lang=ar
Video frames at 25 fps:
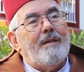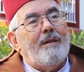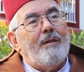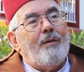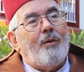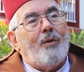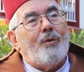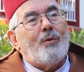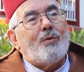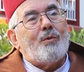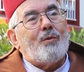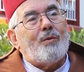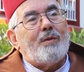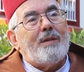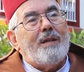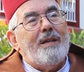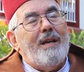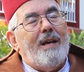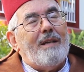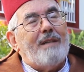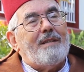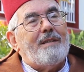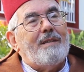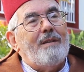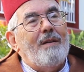
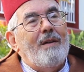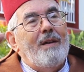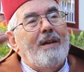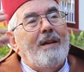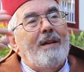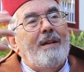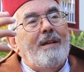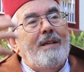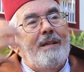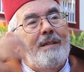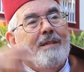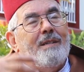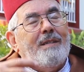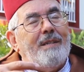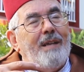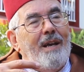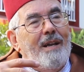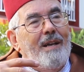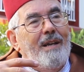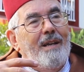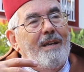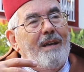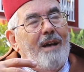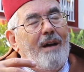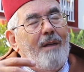الخصوصيات
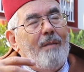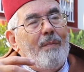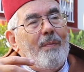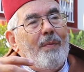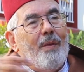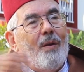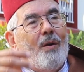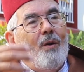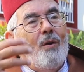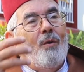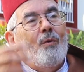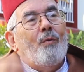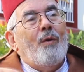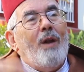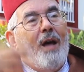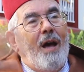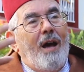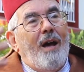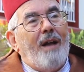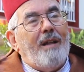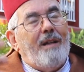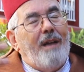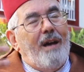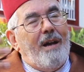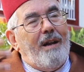الإنسانية
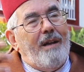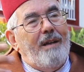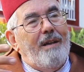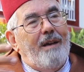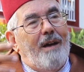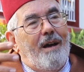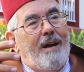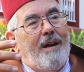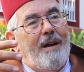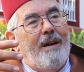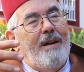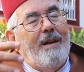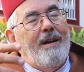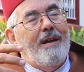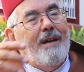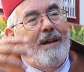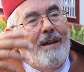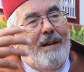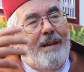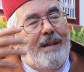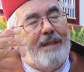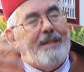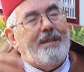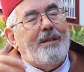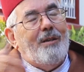والحضارية
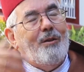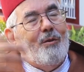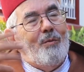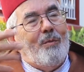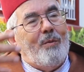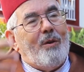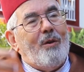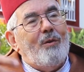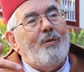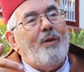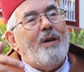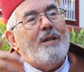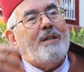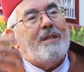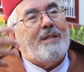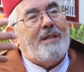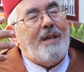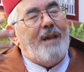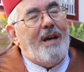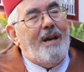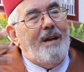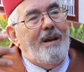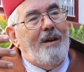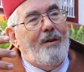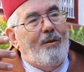التي يمكن أن
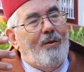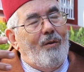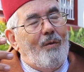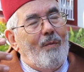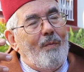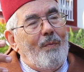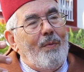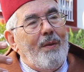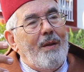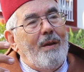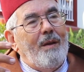نجعله